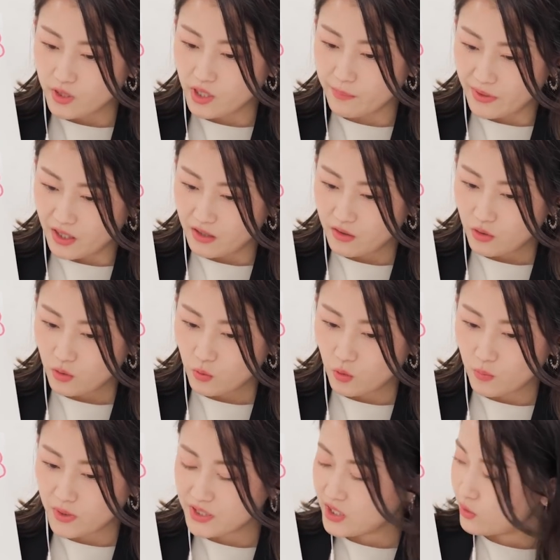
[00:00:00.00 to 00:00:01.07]
オレーマこ
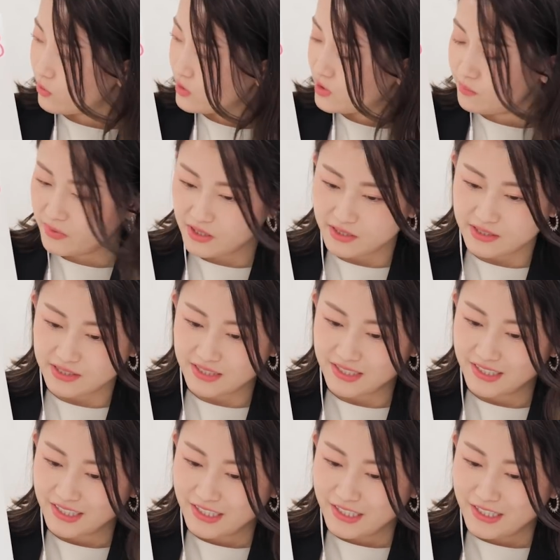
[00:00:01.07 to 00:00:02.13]
こまでとしま
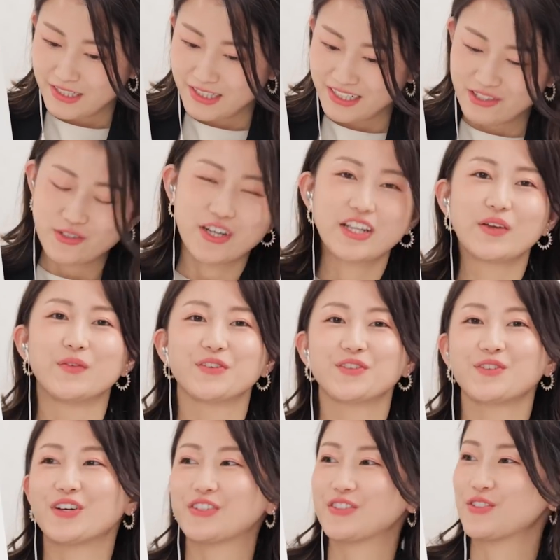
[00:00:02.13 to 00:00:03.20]
す。
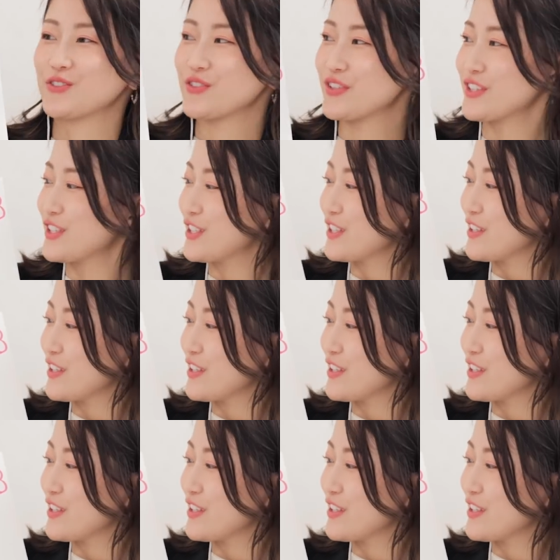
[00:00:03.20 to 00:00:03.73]
レッドアネモスはちょっと、